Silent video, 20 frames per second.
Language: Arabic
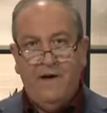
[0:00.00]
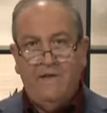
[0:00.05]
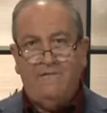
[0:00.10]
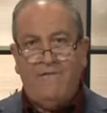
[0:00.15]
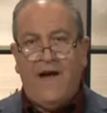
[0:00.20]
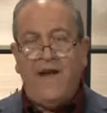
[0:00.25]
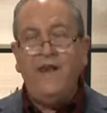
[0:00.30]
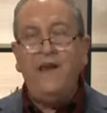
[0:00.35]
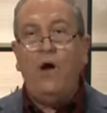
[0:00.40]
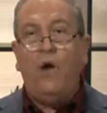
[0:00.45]

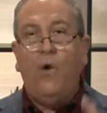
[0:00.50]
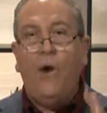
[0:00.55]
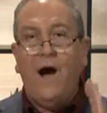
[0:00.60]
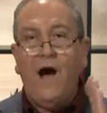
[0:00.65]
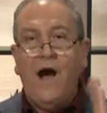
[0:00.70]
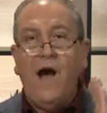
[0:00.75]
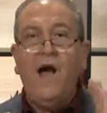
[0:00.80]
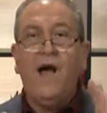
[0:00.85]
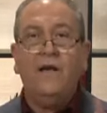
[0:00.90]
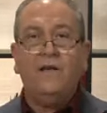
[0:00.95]

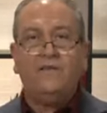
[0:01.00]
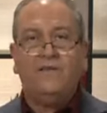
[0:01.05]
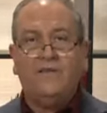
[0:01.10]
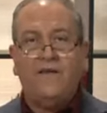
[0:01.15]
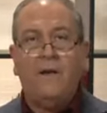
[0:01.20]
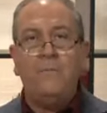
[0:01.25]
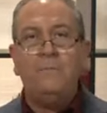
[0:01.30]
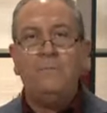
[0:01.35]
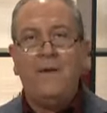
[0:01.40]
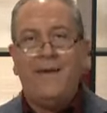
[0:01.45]
فإنه
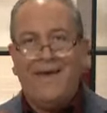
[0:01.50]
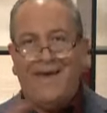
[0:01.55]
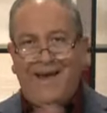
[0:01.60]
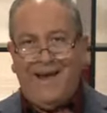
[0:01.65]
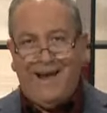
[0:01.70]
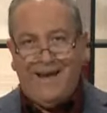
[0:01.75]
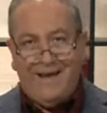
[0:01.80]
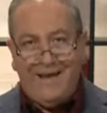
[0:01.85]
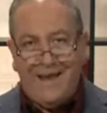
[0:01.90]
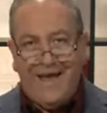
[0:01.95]
أعظم
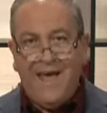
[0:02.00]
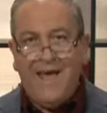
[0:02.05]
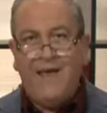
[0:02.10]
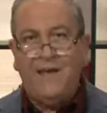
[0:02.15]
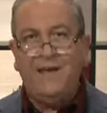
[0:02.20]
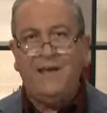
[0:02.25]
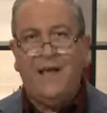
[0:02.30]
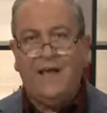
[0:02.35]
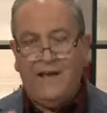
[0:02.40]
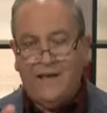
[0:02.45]

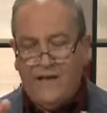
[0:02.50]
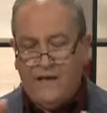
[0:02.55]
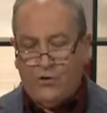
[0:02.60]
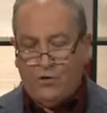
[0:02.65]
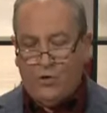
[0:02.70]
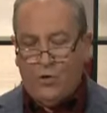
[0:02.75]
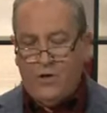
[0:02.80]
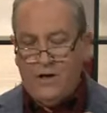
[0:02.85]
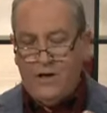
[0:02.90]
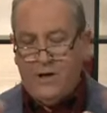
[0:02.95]
إعلان
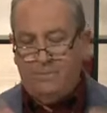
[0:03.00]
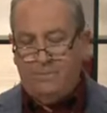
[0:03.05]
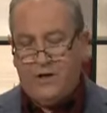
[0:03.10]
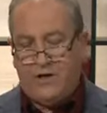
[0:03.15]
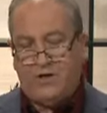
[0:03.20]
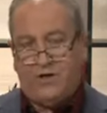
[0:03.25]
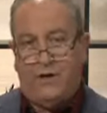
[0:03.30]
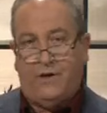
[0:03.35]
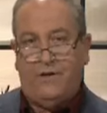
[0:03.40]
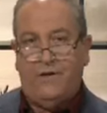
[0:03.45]
لكل
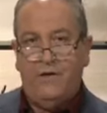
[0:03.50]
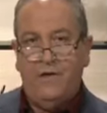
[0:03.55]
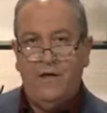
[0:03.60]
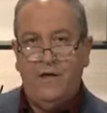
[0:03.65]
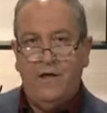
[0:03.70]
البشر